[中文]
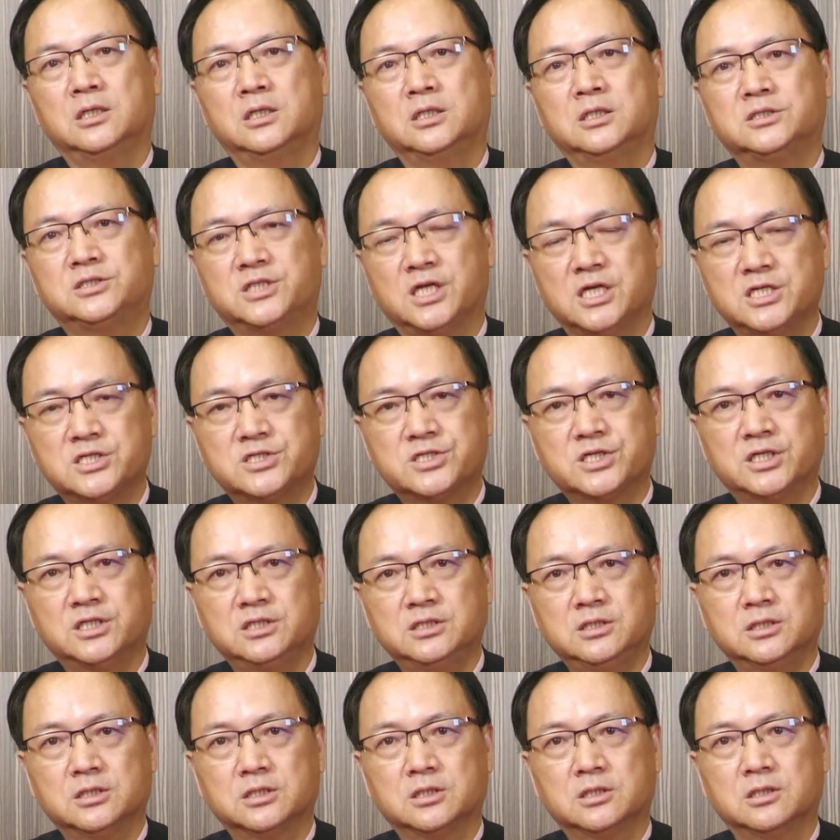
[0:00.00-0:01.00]
先
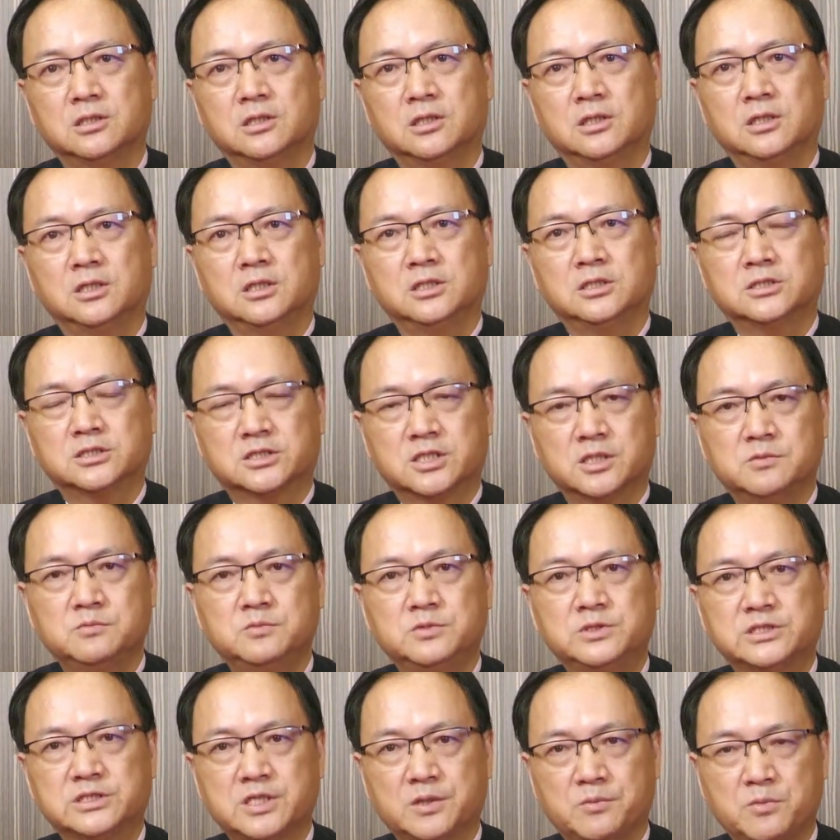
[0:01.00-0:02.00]
生生
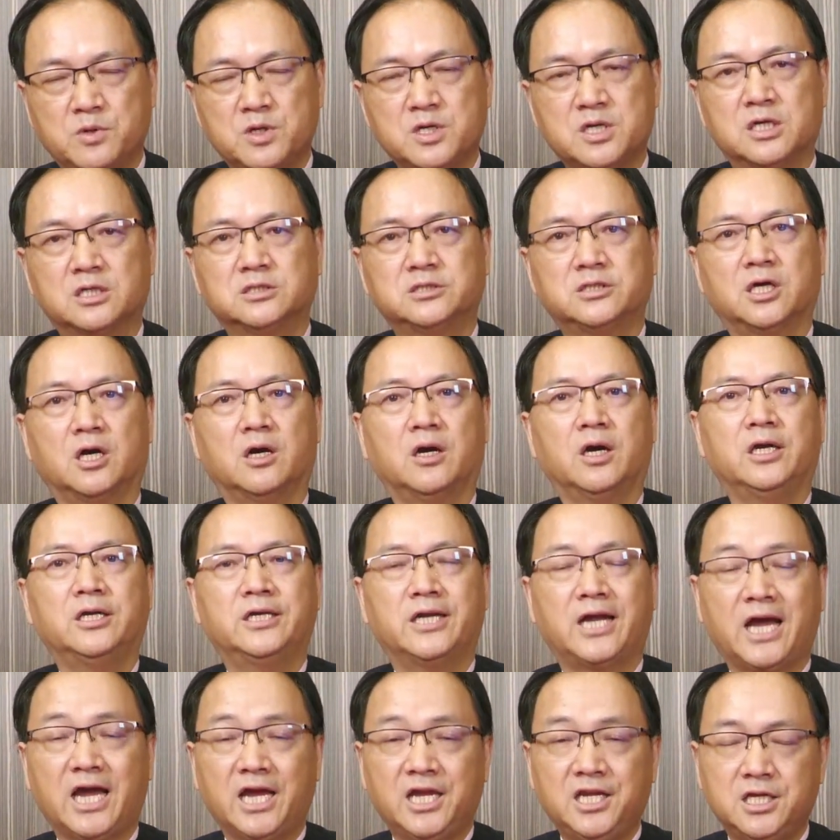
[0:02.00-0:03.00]
什么样小孩，
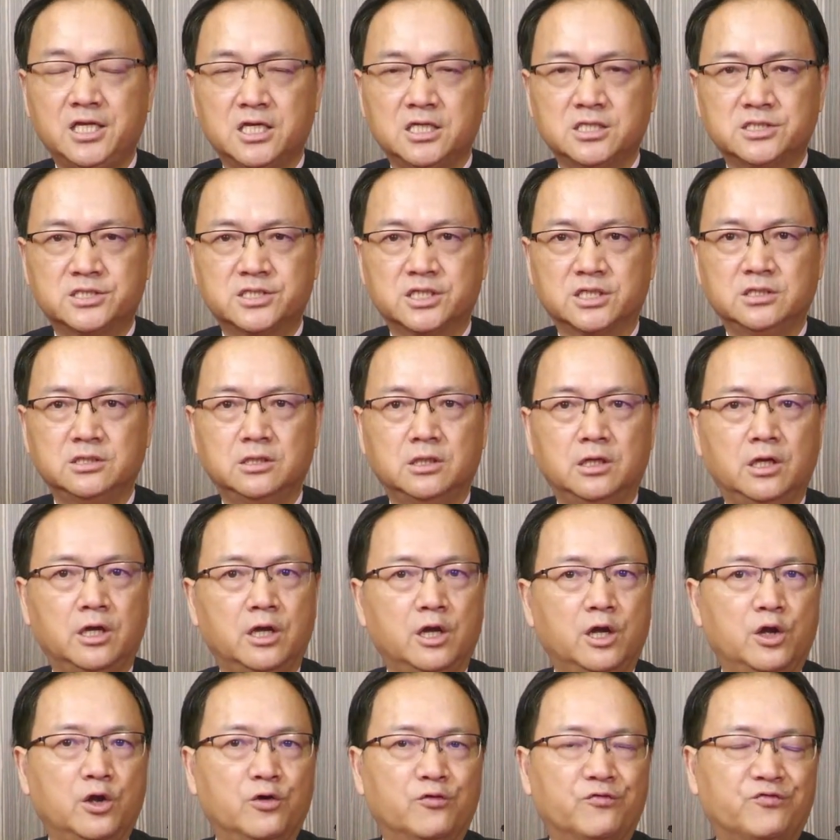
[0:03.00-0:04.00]
哪一年生，
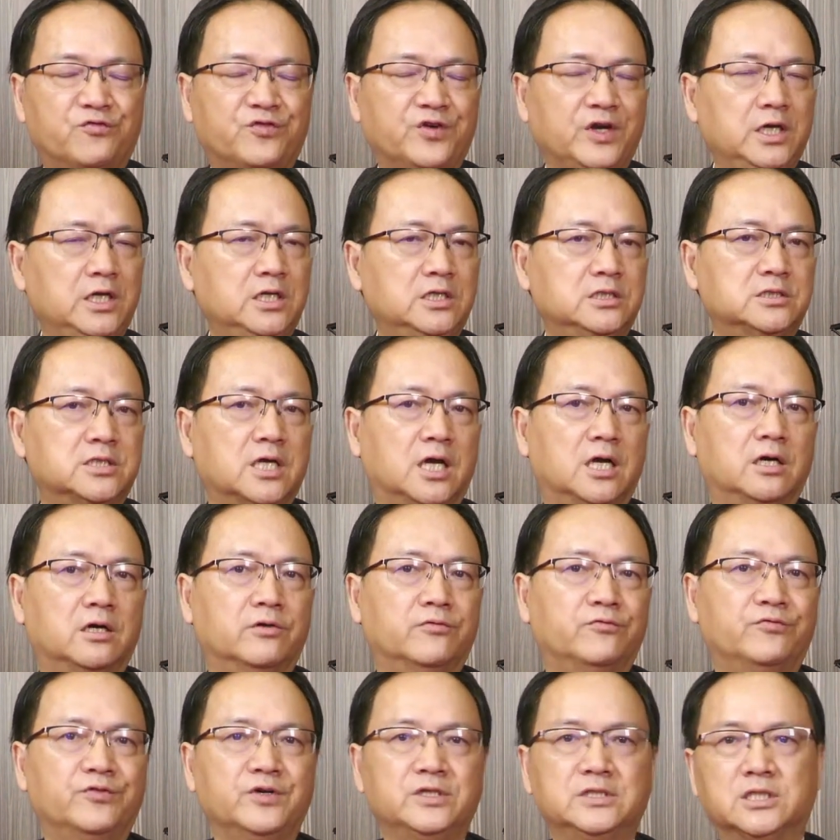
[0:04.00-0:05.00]
非常
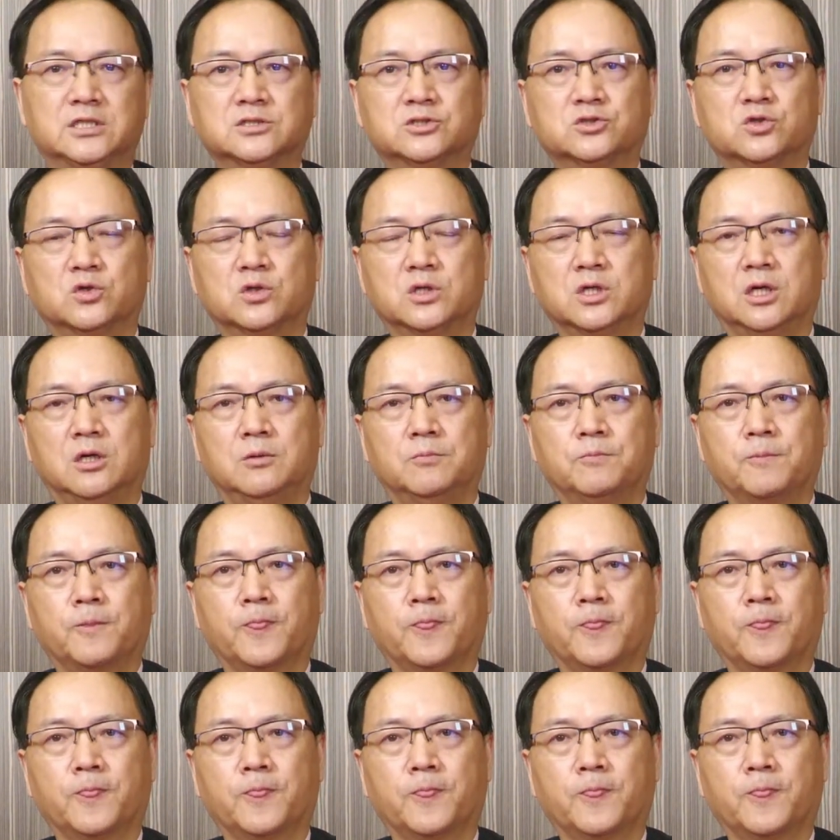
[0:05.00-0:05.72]
非常重要。